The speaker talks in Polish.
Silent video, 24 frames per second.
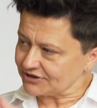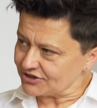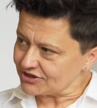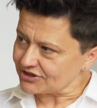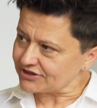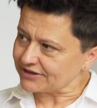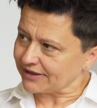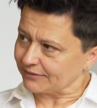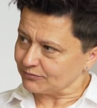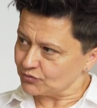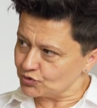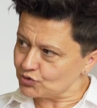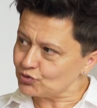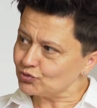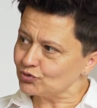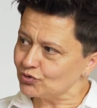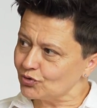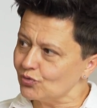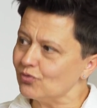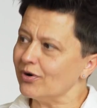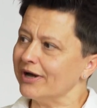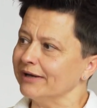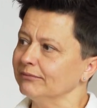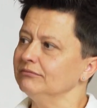gdzieś tam ciut
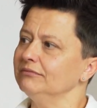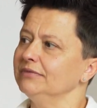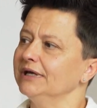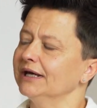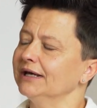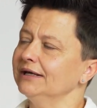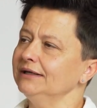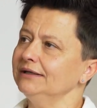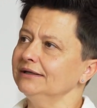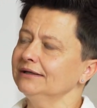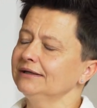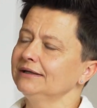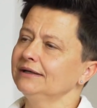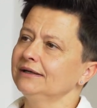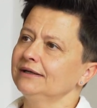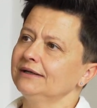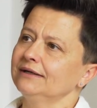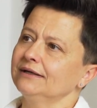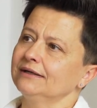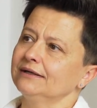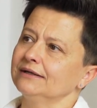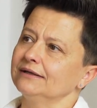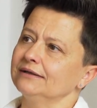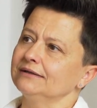głębiej
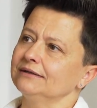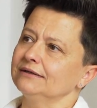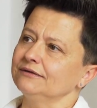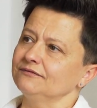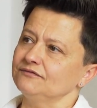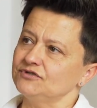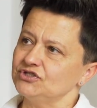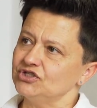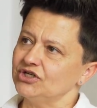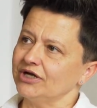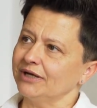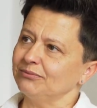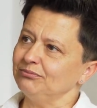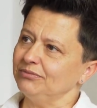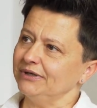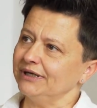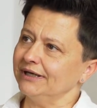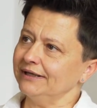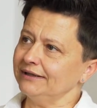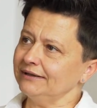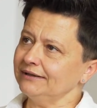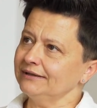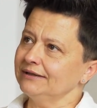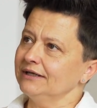w
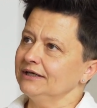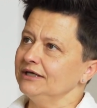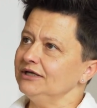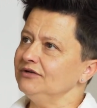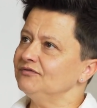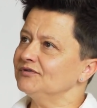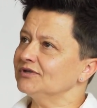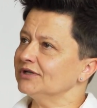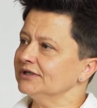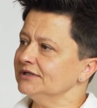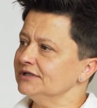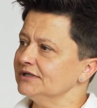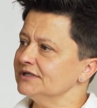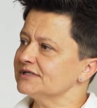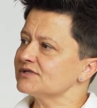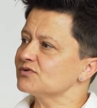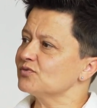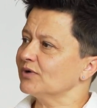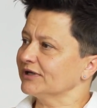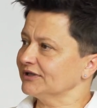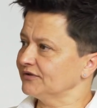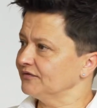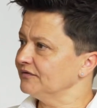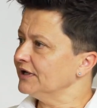siebie i wtedy jest
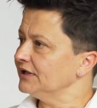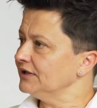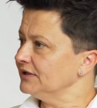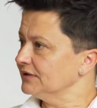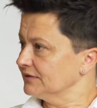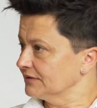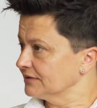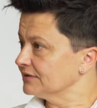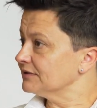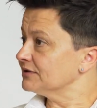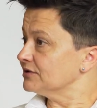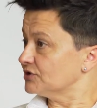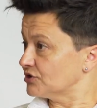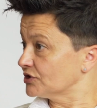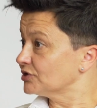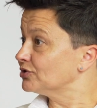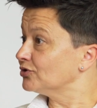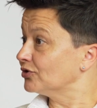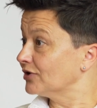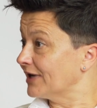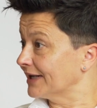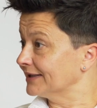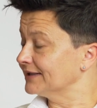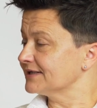łatwiej się
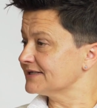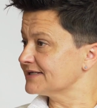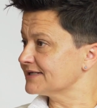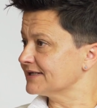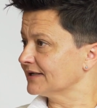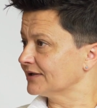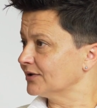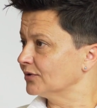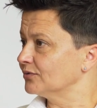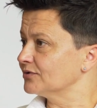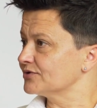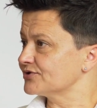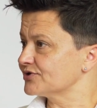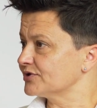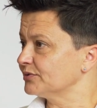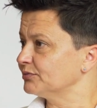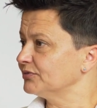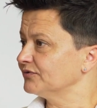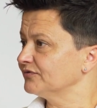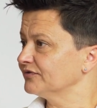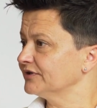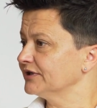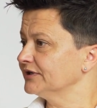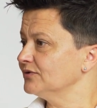dogadać z taką
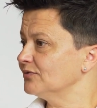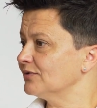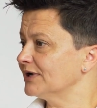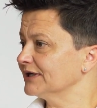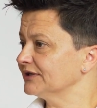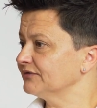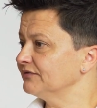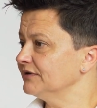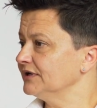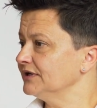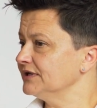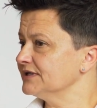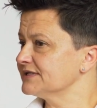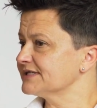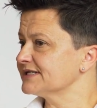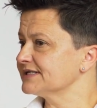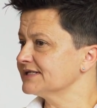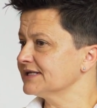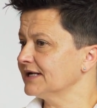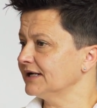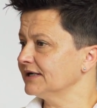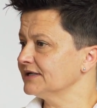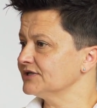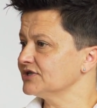osobą. Wtedy łatwiej jest
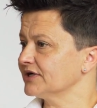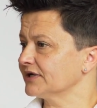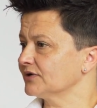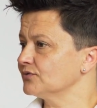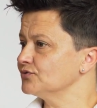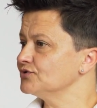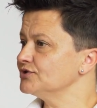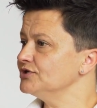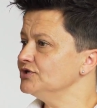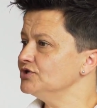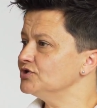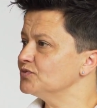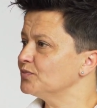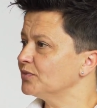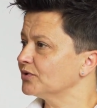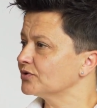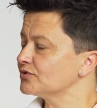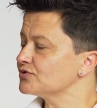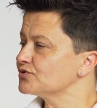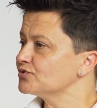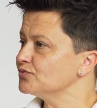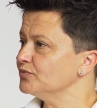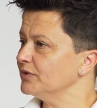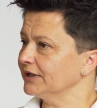znaleźć jakąś nić
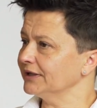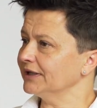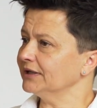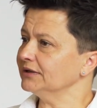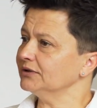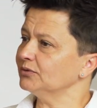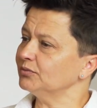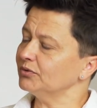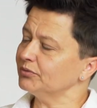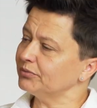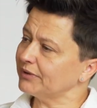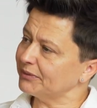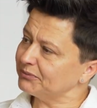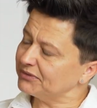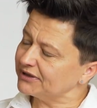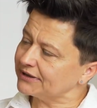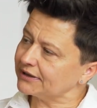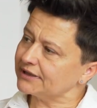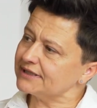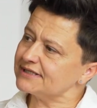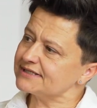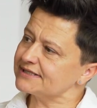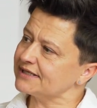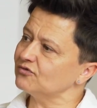porozumienia, no bo mamy
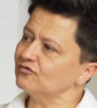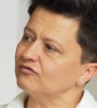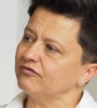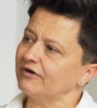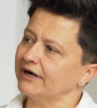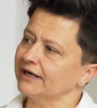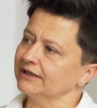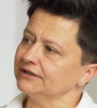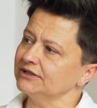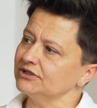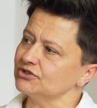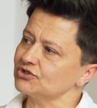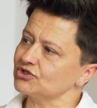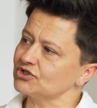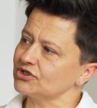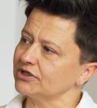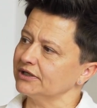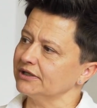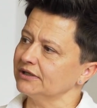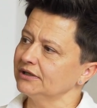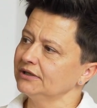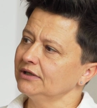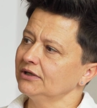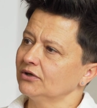takie zaufanie,
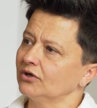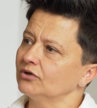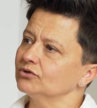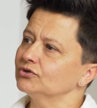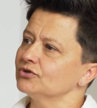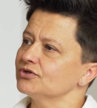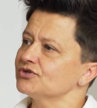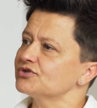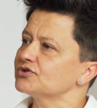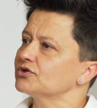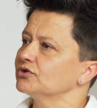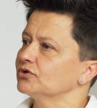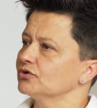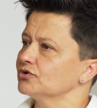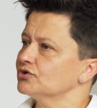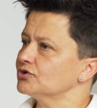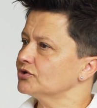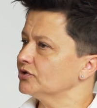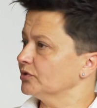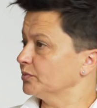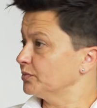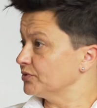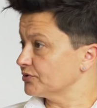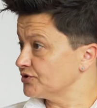że oto jest ktoś,
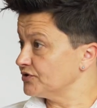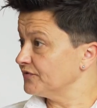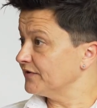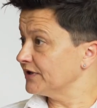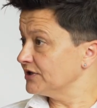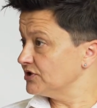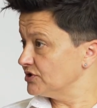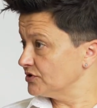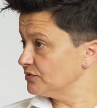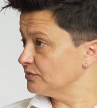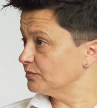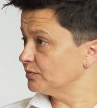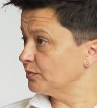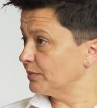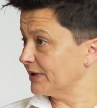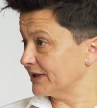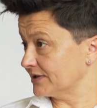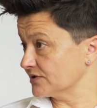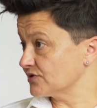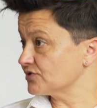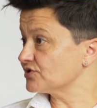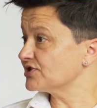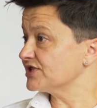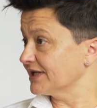kto poświęcił
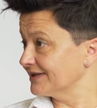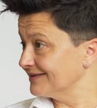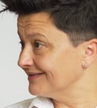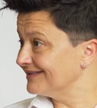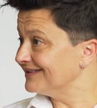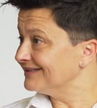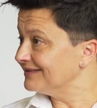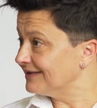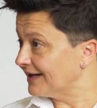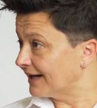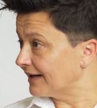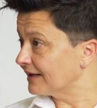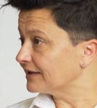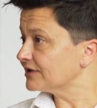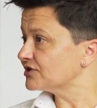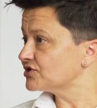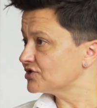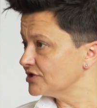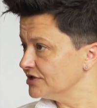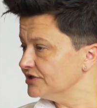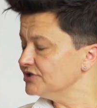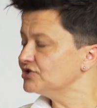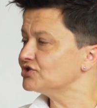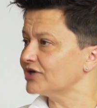bardzo cenny dar,
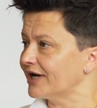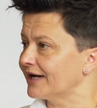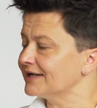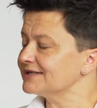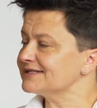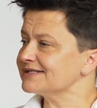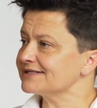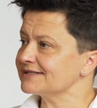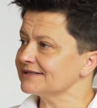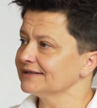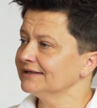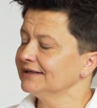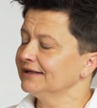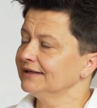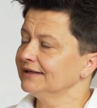czyli czas